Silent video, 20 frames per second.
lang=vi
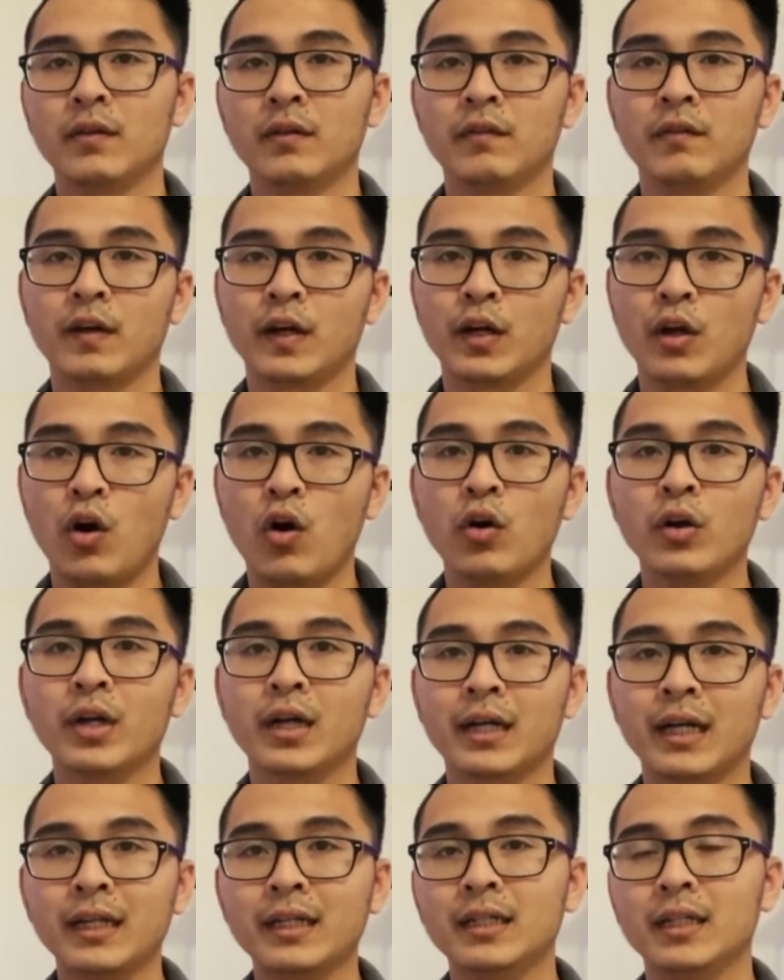Và đó là
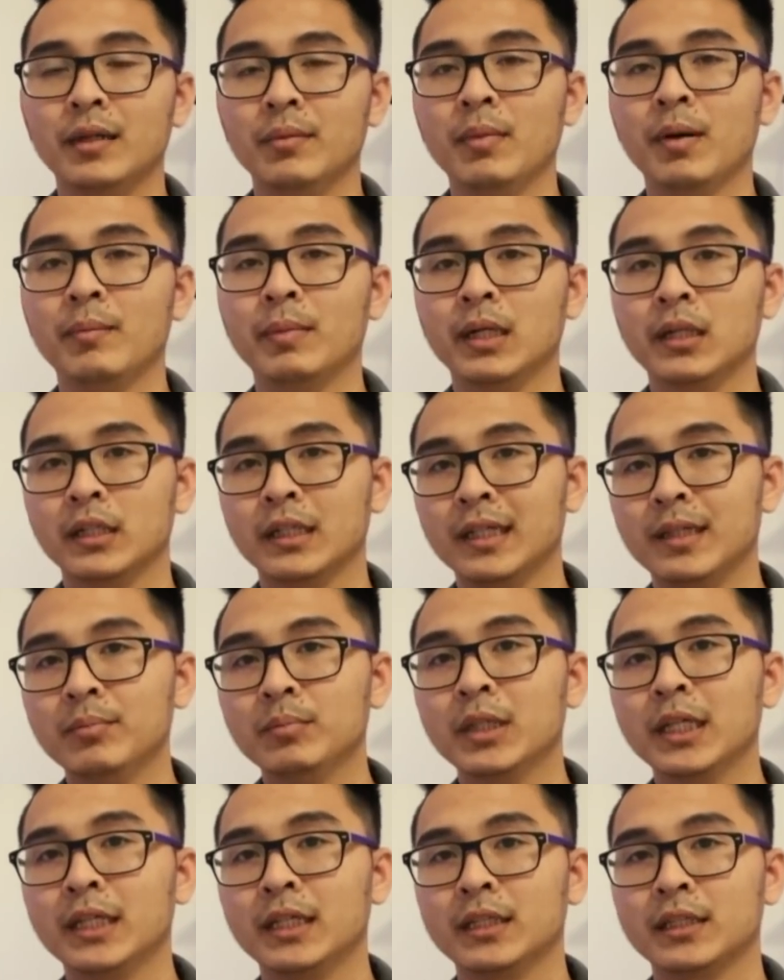cách để mà mình kiếm
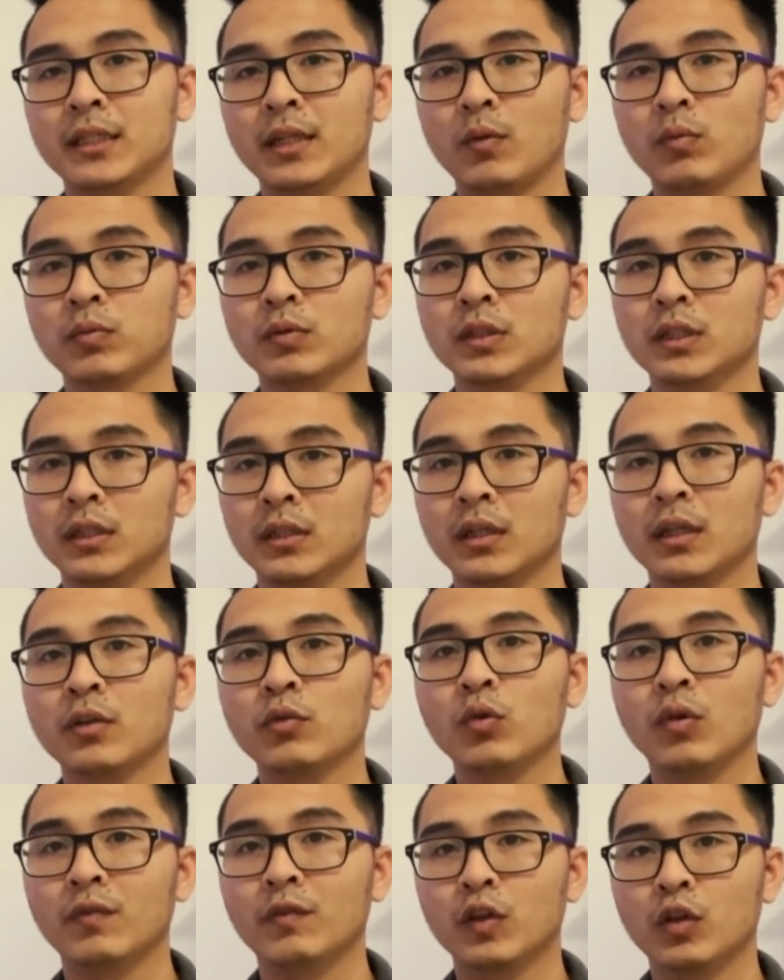tiền trong những cái
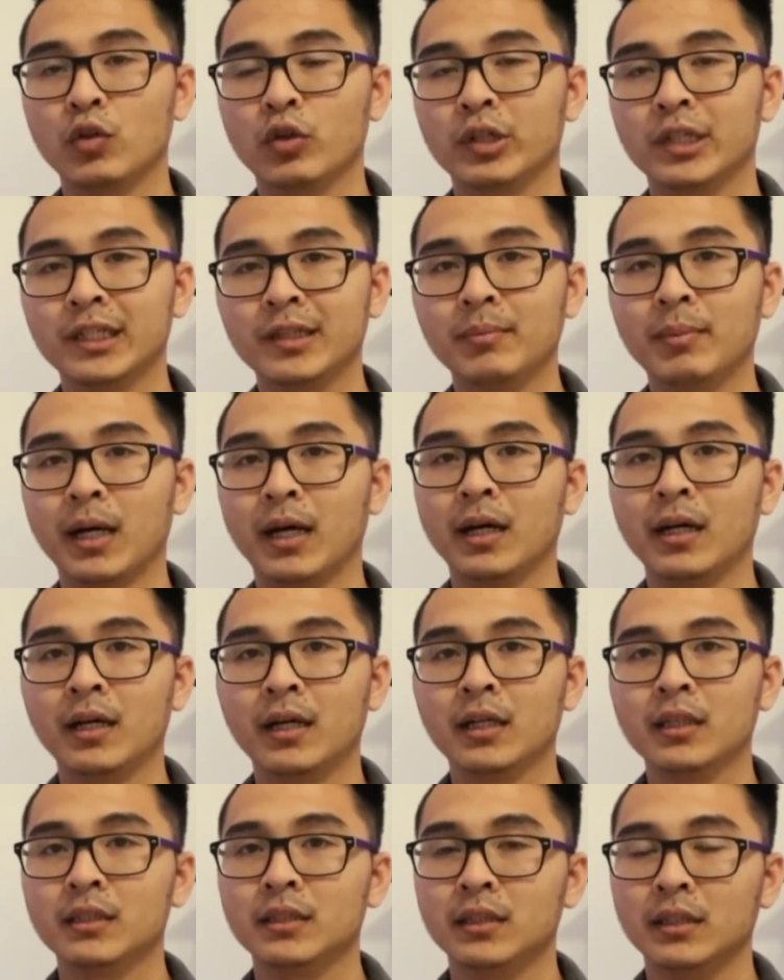tuần vừa rồi khi mà
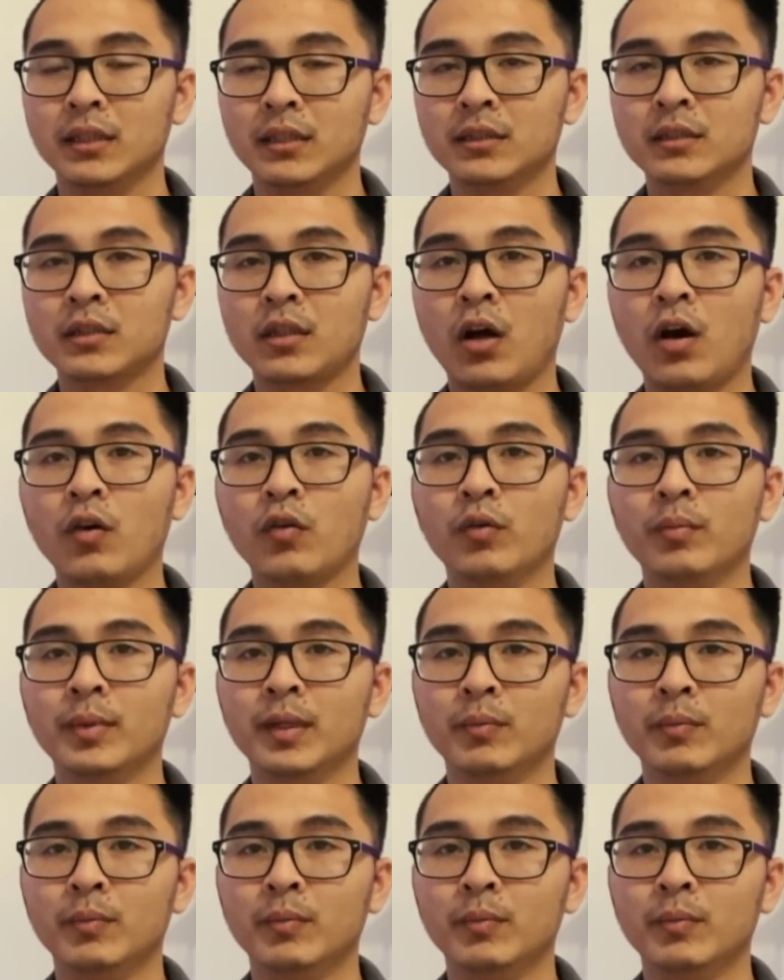những stock của mình